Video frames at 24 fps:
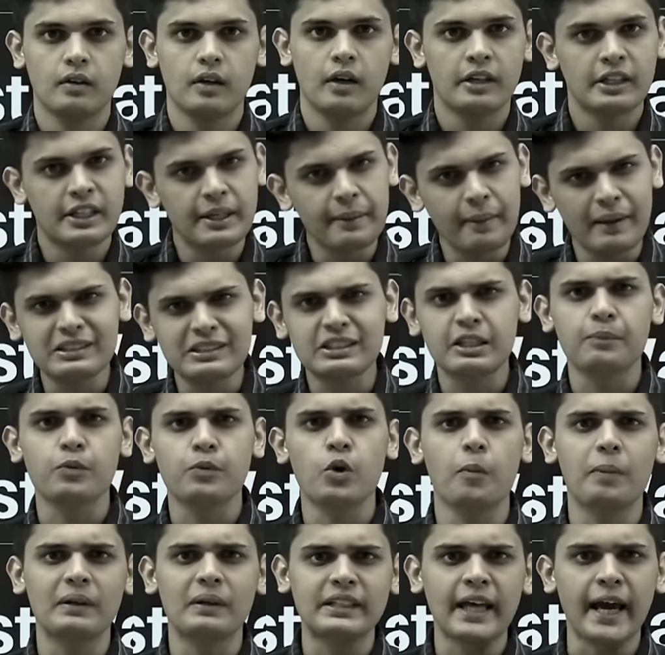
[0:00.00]
ये बात सबको
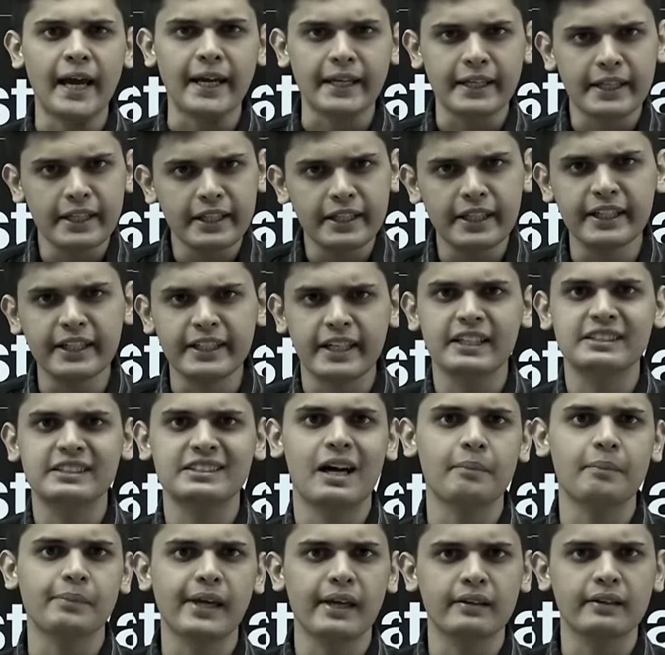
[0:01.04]
पता है कि नीट
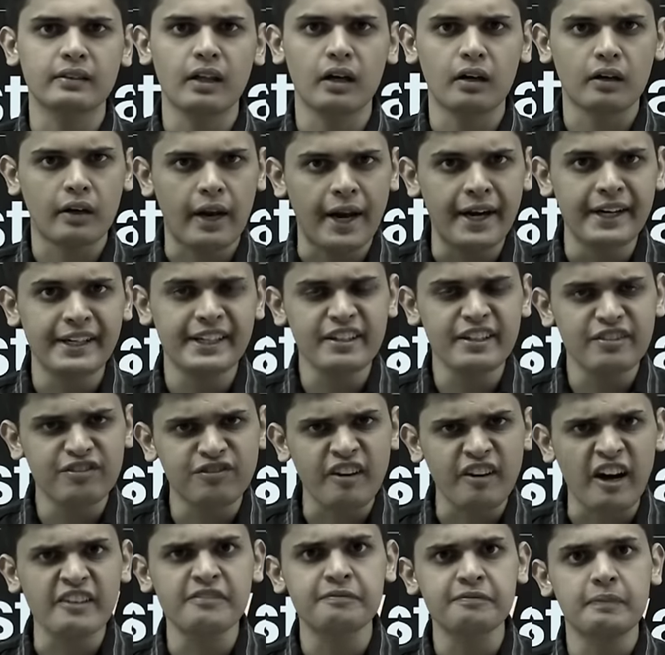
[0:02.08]
एग्जाम के अंदर
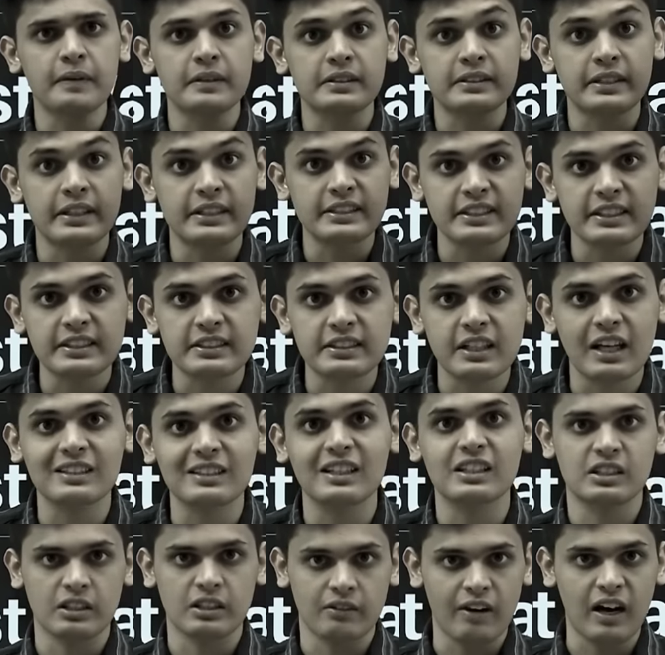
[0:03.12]
95 परसेंट से ज्यादा
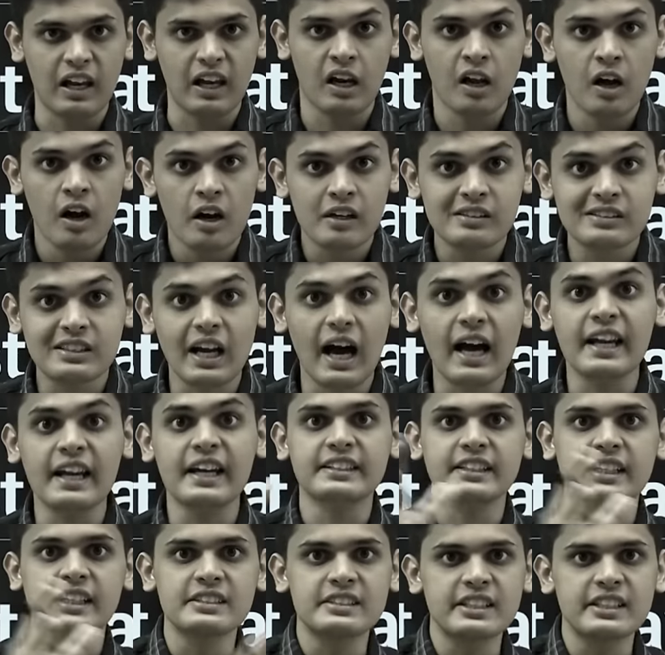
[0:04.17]
सवाल डायरेक्ट
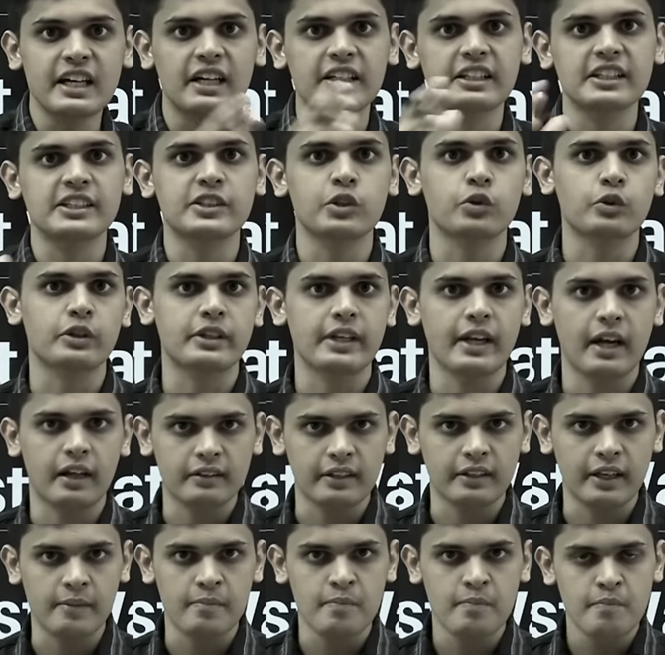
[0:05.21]
एनसीआरटी e से उठ के आते
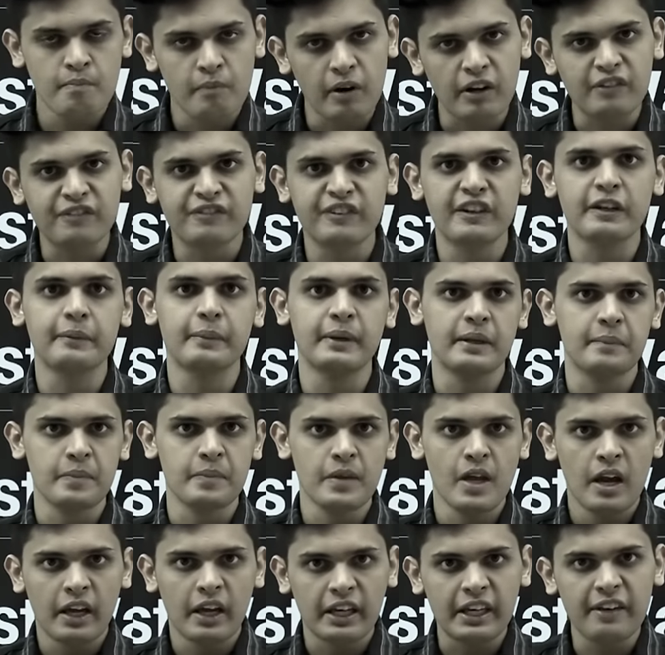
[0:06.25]
हैं बट फिर भी
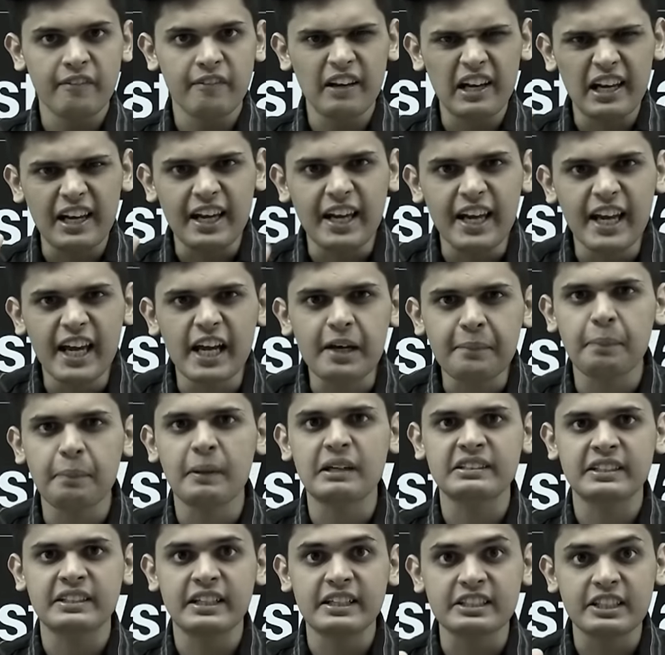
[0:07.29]
केवल एक
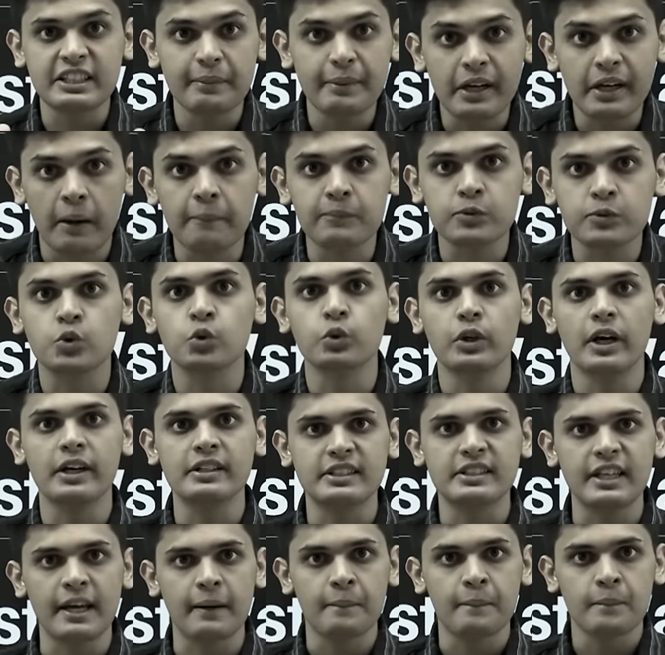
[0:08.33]
परसेंट से भी कम स्टूडेंट्स
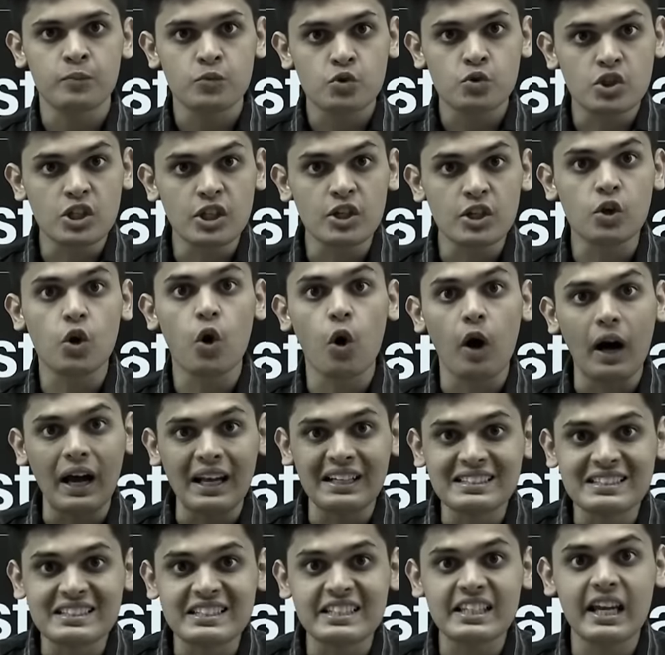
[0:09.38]
हैं जिनको
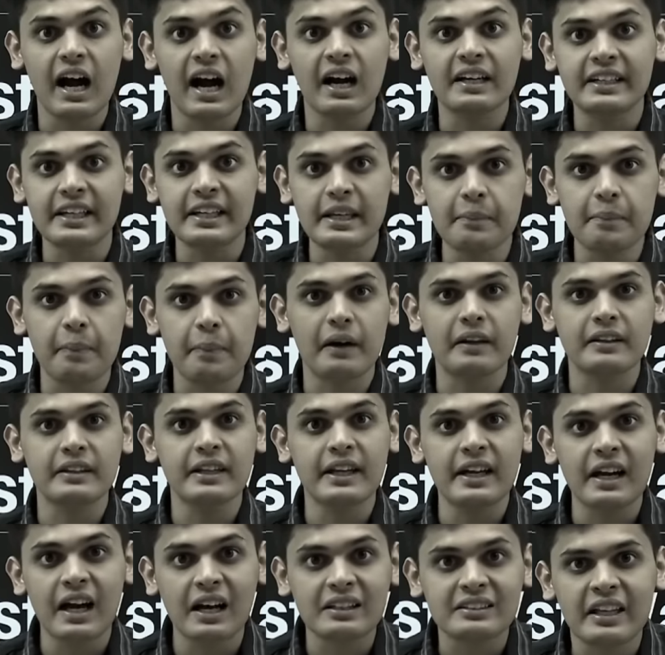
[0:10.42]
एनसीआरटी e पढ़ने
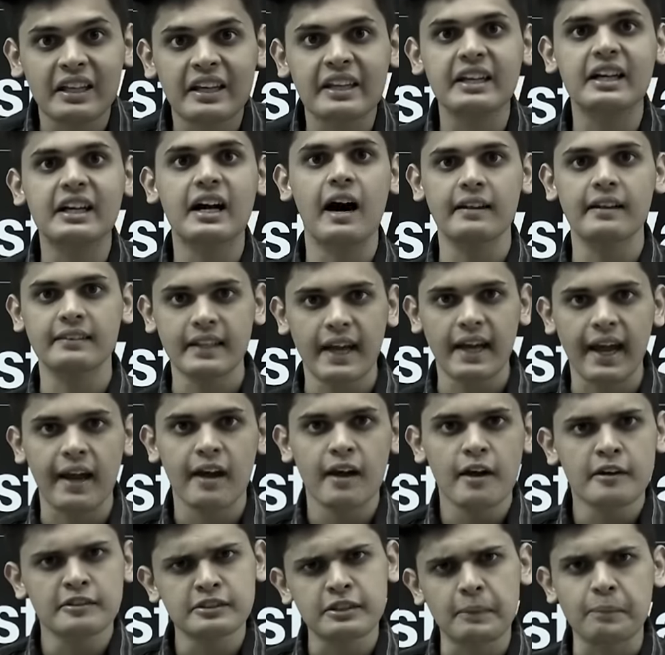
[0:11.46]
का तरीका आता है
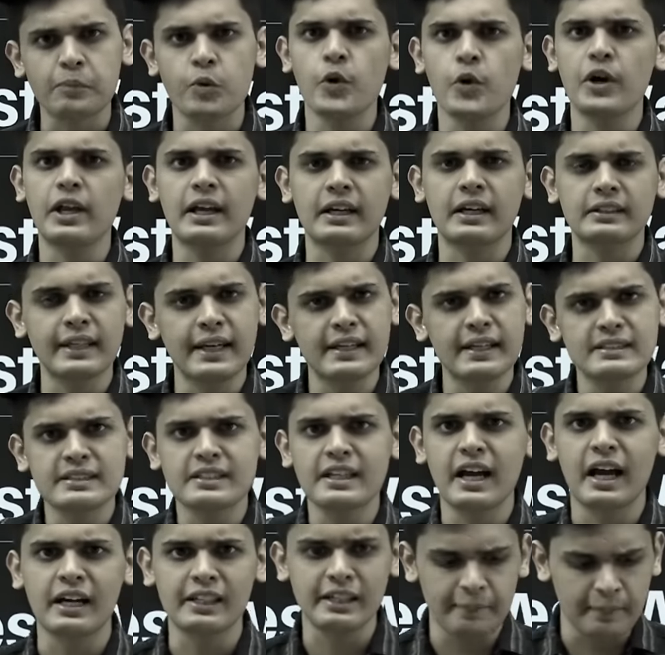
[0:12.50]
सबको ये लगता है
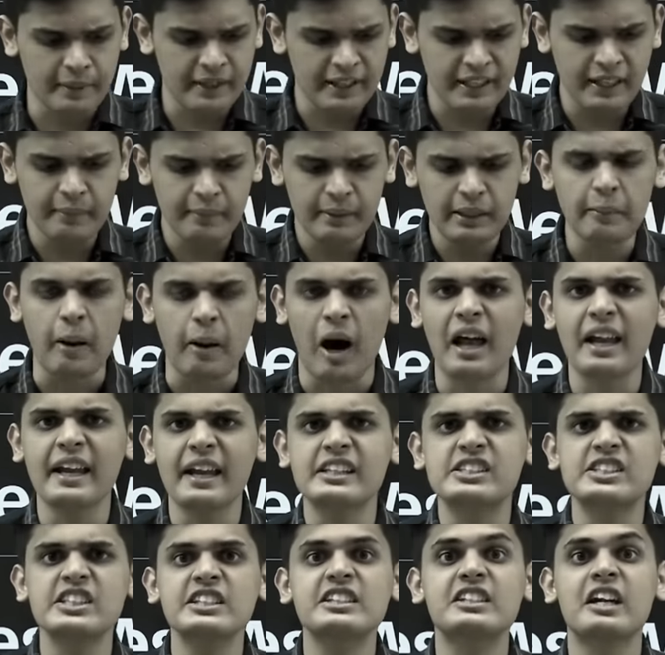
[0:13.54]
एनसीआरटी e पढ़ेंगे मतलब हर एक
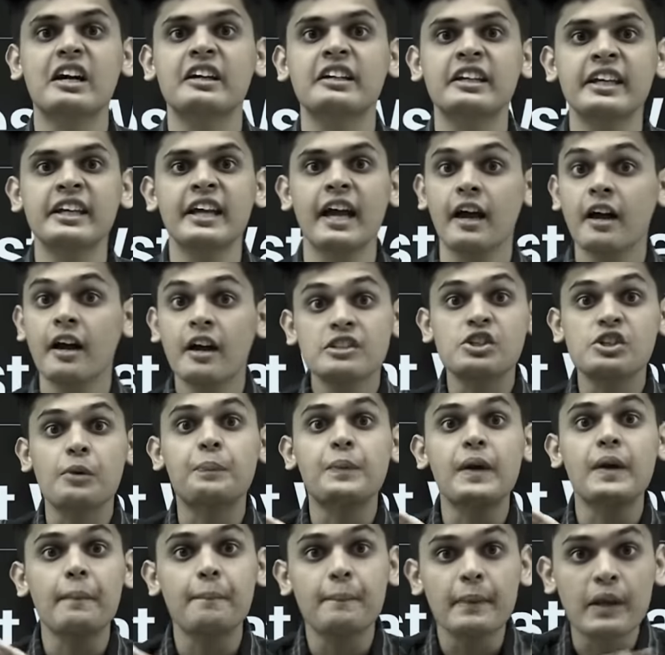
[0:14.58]
चीज रटनी है
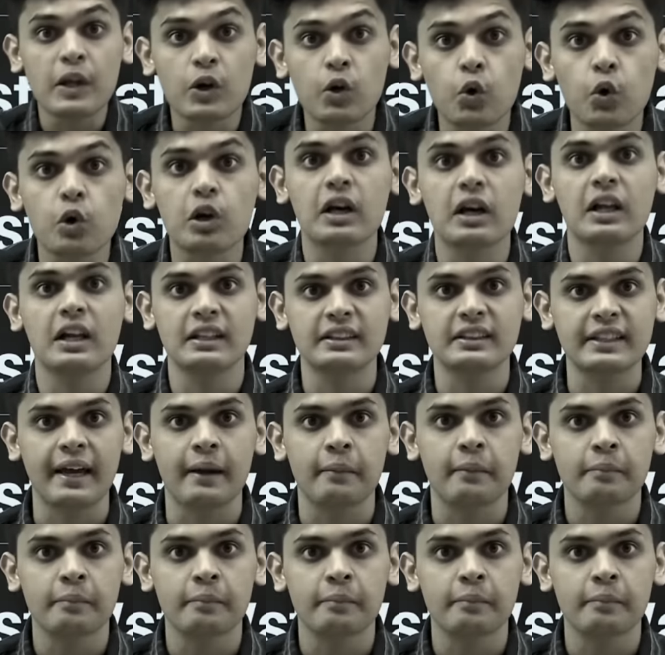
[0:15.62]
जबकि बिल्कुल गलत है